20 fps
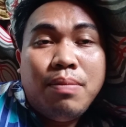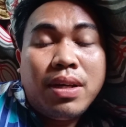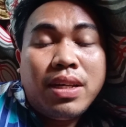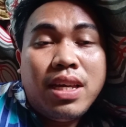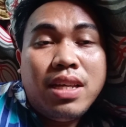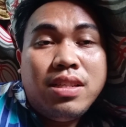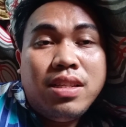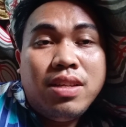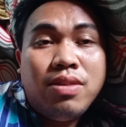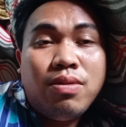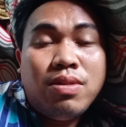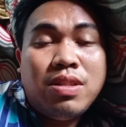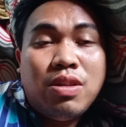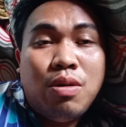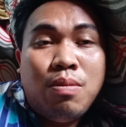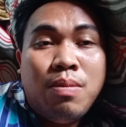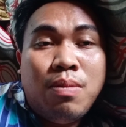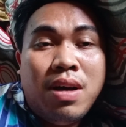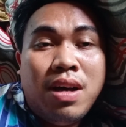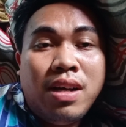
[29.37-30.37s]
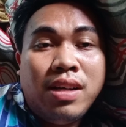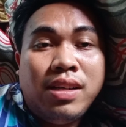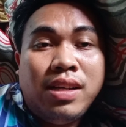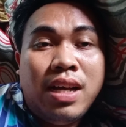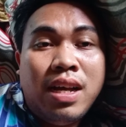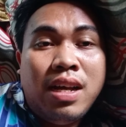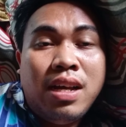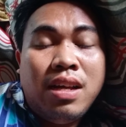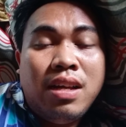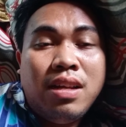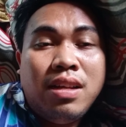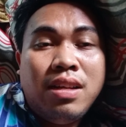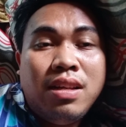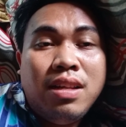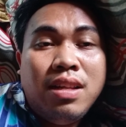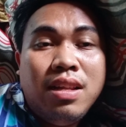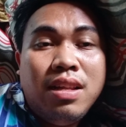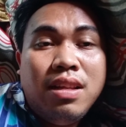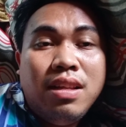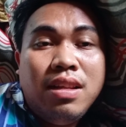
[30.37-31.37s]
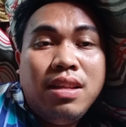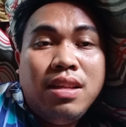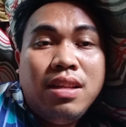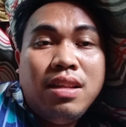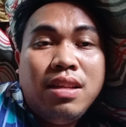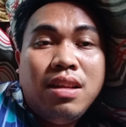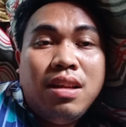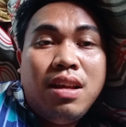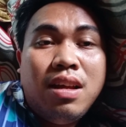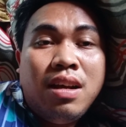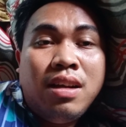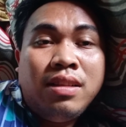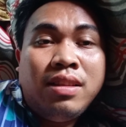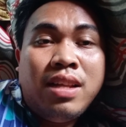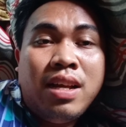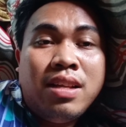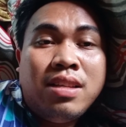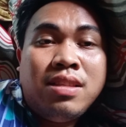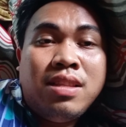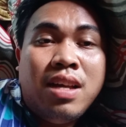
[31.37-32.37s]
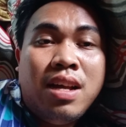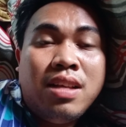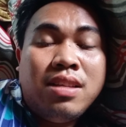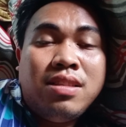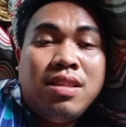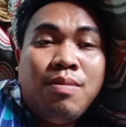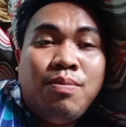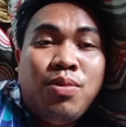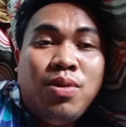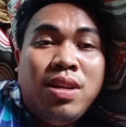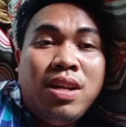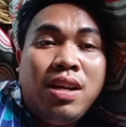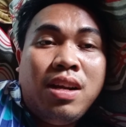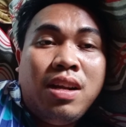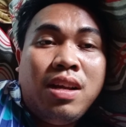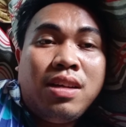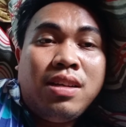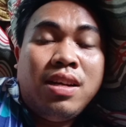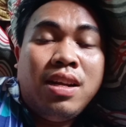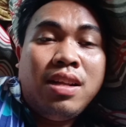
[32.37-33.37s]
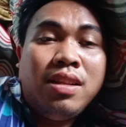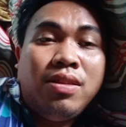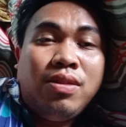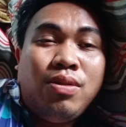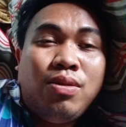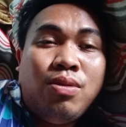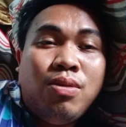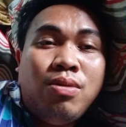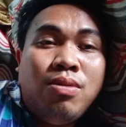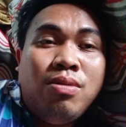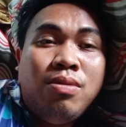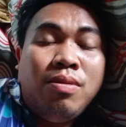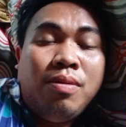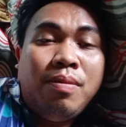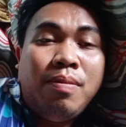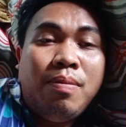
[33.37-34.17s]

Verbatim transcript: Pagising ko sa umaga, ang taas-taas na po ng lagnat ko.